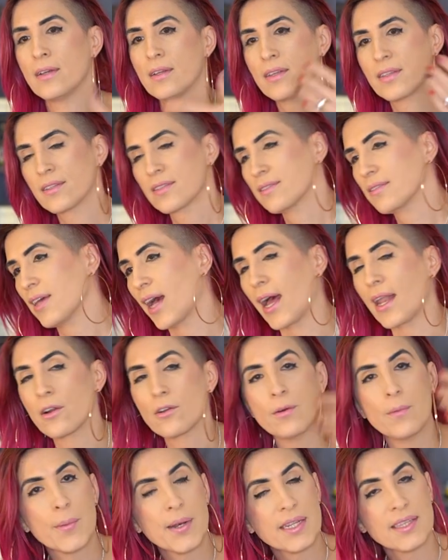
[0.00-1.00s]
es
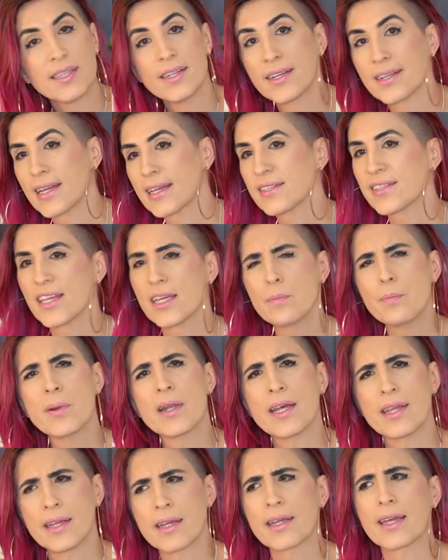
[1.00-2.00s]
algo que van a tener que hacer
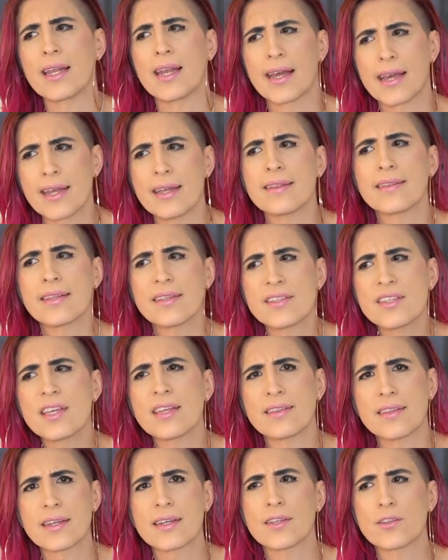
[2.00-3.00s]
para que la gente
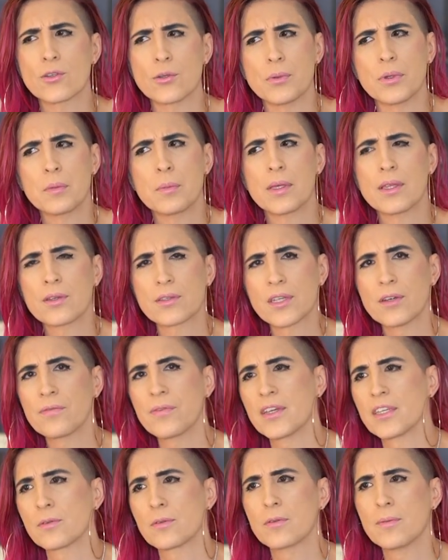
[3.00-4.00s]
sienta que subir videos a
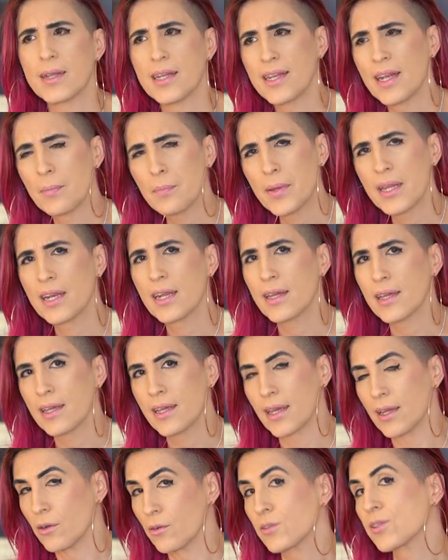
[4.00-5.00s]
Facebook vale la pena y
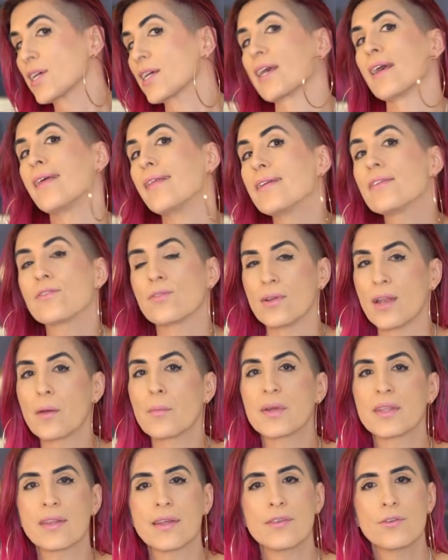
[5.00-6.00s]
que no se queden
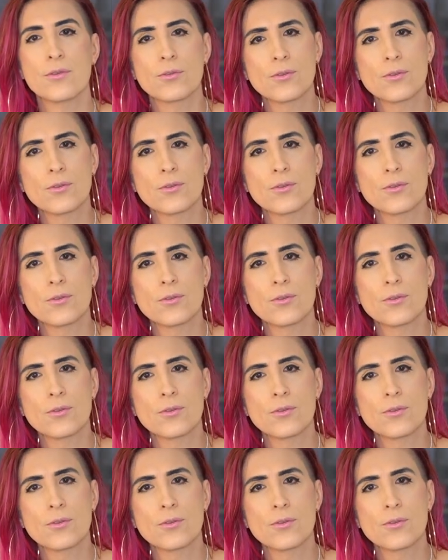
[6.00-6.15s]
solamente en